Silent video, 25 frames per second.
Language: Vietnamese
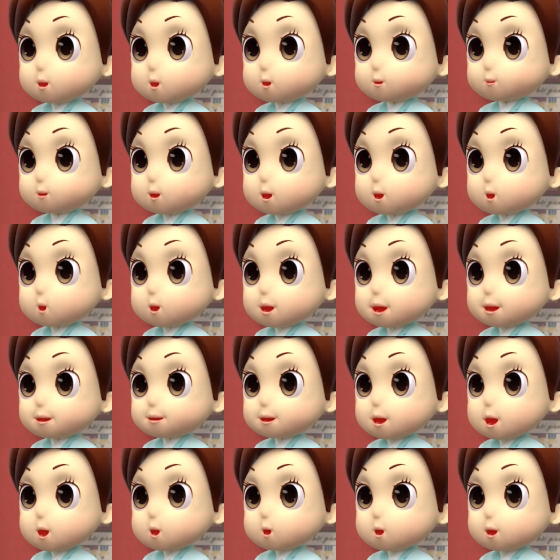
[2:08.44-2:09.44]
Tốt lắm,
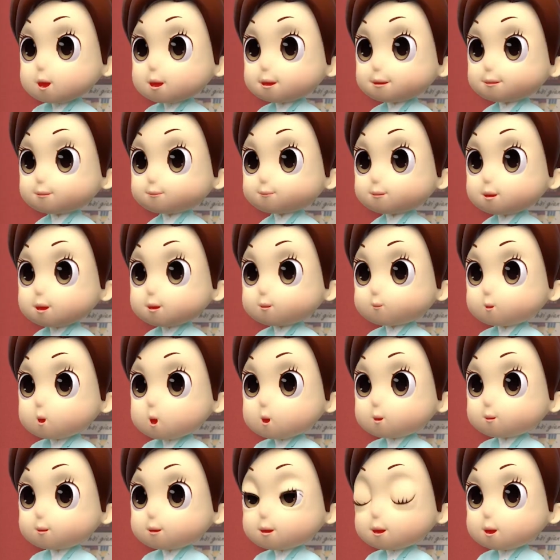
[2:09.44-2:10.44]
Chip nhắc lại
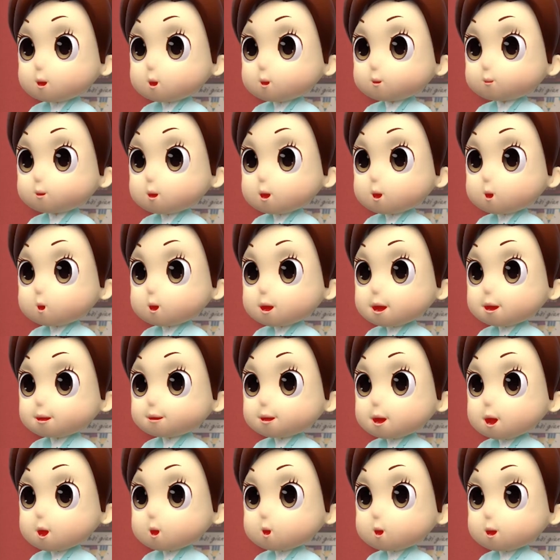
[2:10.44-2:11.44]
cho cô khái niệm
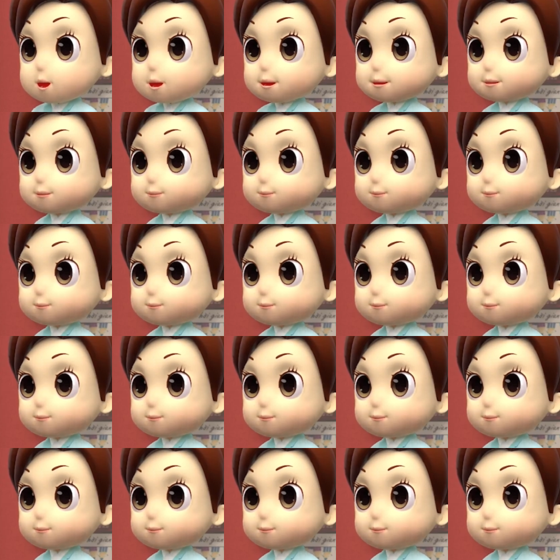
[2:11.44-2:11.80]
từ nhiều nghĩa